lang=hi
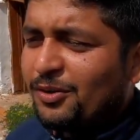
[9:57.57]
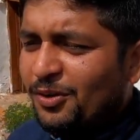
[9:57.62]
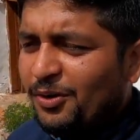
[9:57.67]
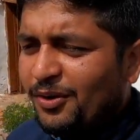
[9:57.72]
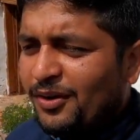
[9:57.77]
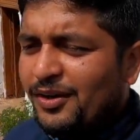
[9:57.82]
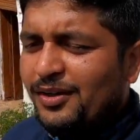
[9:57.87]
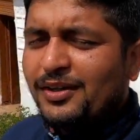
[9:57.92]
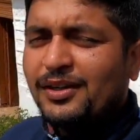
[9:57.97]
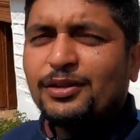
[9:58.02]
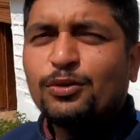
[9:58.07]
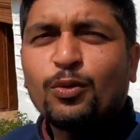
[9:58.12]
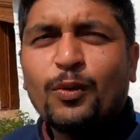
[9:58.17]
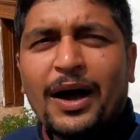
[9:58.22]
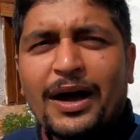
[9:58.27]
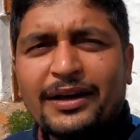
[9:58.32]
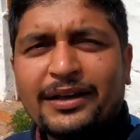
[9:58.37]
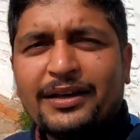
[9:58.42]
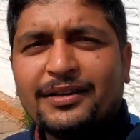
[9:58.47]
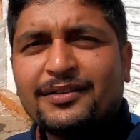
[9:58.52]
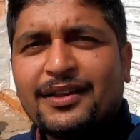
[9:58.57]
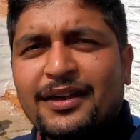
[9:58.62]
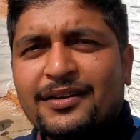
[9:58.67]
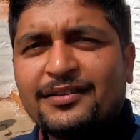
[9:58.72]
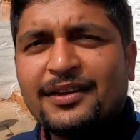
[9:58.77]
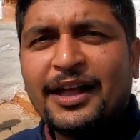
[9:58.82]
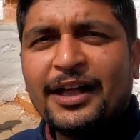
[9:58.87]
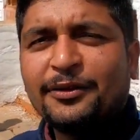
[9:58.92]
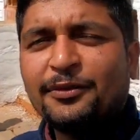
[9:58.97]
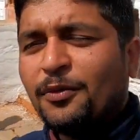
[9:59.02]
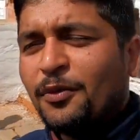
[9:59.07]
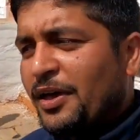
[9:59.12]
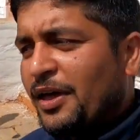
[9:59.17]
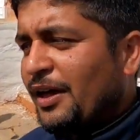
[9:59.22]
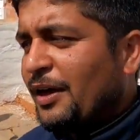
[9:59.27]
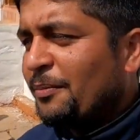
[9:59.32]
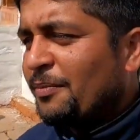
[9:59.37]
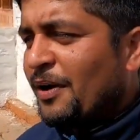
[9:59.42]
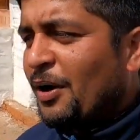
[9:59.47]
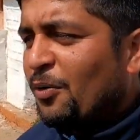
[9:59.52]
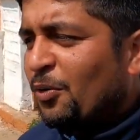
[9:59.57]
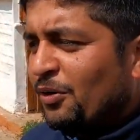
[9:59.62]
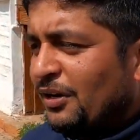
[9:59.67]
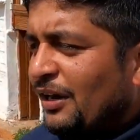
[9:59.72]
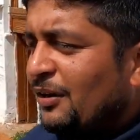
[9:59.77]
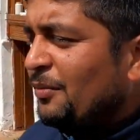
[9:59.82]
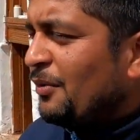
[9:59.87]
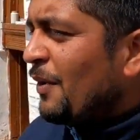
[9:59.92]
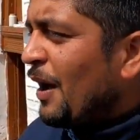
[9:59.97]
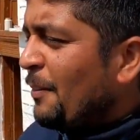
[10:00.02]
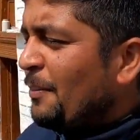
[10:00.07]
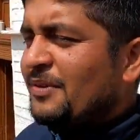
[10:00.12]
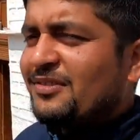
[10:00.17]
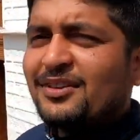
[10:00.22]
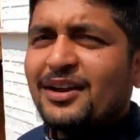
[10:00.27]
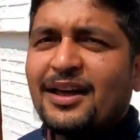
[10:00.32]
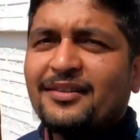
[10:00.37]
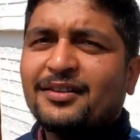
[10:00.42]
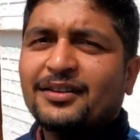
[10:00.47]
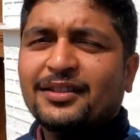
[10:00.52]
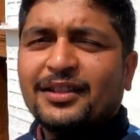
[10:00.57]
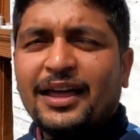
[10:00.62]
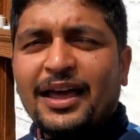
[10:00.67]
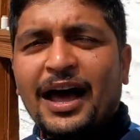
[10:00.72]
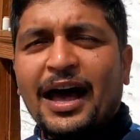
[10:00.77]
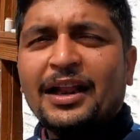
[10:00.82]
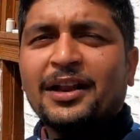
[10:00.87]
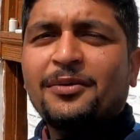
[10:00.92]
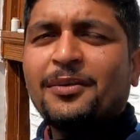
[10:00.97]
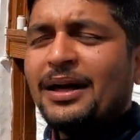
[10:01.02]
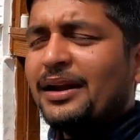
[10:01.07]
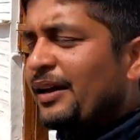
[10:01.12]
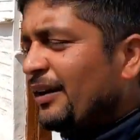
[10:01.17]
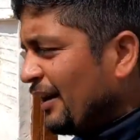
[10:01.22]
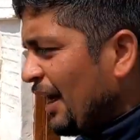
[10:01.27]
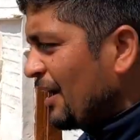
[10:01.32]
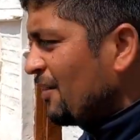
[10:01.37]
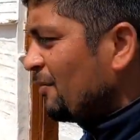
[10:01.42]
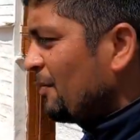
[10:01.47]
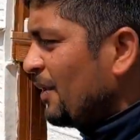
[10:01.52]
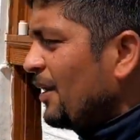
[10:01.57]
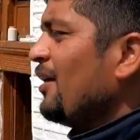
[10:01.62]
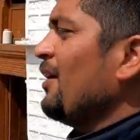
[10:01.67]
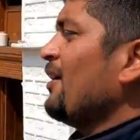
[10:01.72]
जी को की दुकान के साथ साथ वो एक अपना होटल भी वहाँ पे चला सकते हैं आने वाले टाइम